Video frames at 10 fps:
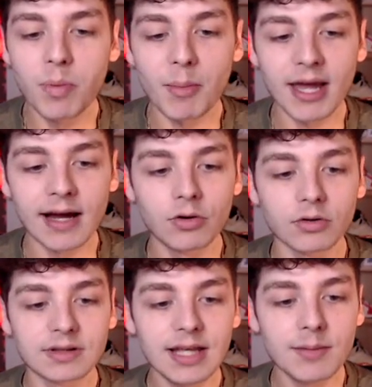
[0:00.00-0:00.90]

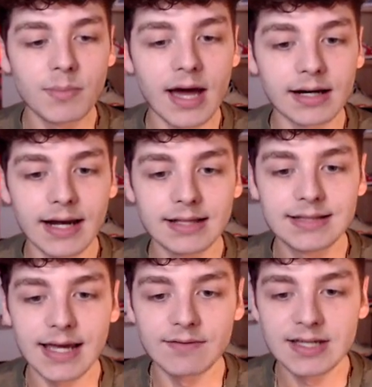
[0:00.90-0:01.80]
Upamecano, Timber e
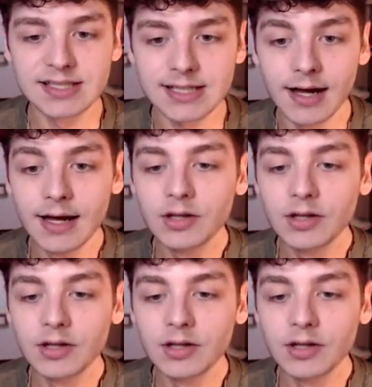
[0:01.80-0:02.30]
Davis,